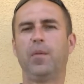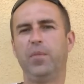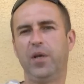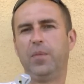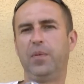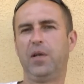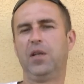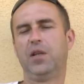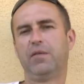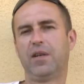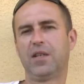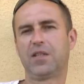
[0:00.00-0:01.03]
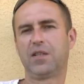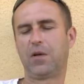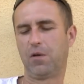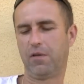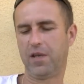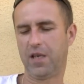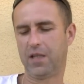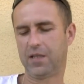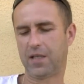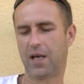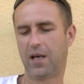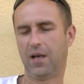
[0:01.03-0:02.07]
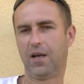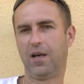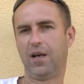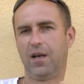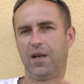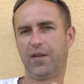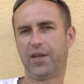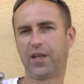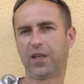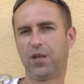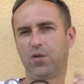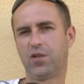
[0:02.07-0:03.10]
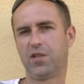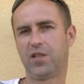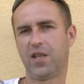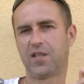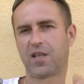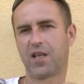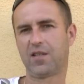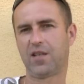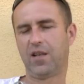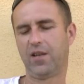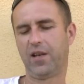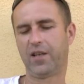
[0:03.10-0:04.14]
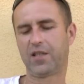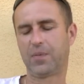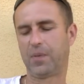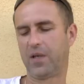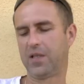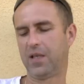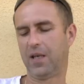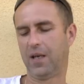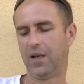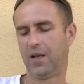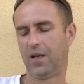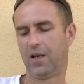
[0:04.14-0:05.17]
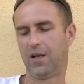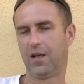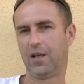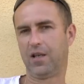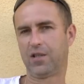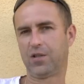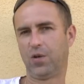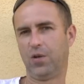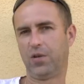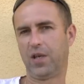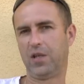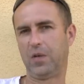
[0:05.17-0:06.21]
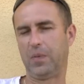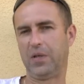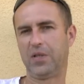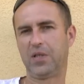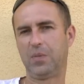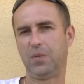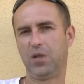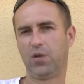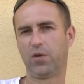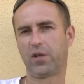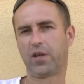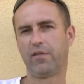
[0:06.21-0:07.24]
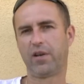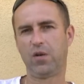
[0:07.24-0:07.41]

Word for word: перепелиного сырого яйца. А, такие ножницы я заказал на Алиэкспрессе. А, стоят они, в принципе, недорого, в